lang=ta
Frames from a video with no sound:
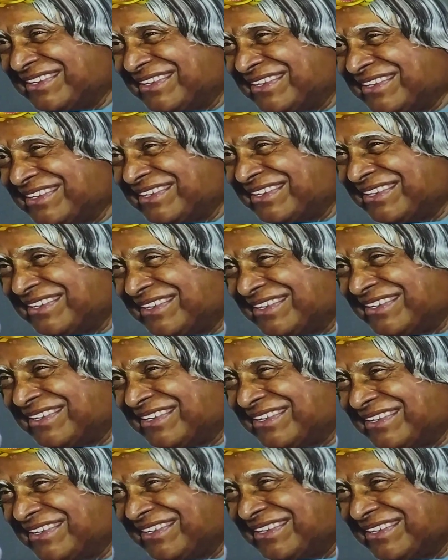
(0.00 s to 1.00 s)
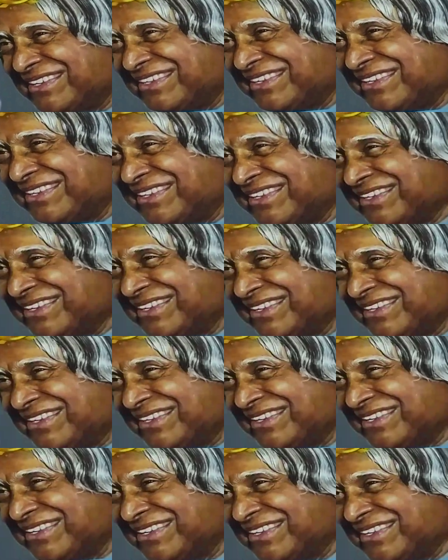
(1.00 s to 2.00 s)
ஆனால் போனால் என்
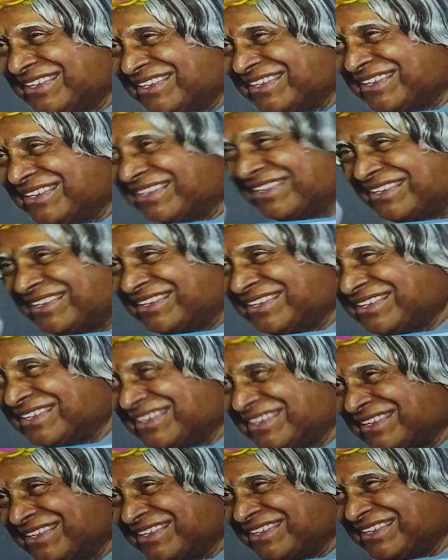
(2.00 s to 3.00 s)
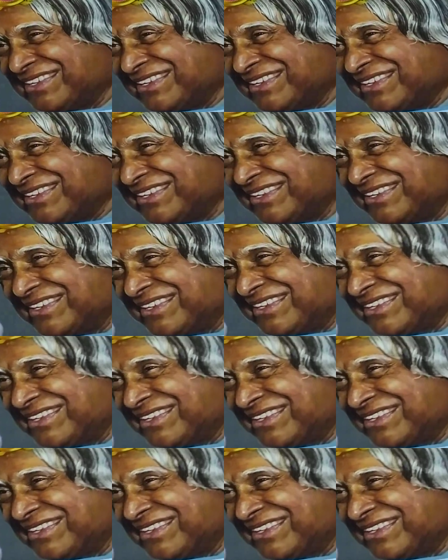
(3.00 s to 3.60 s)
இரண்டு கைகள் மட்டும்தான் போகும்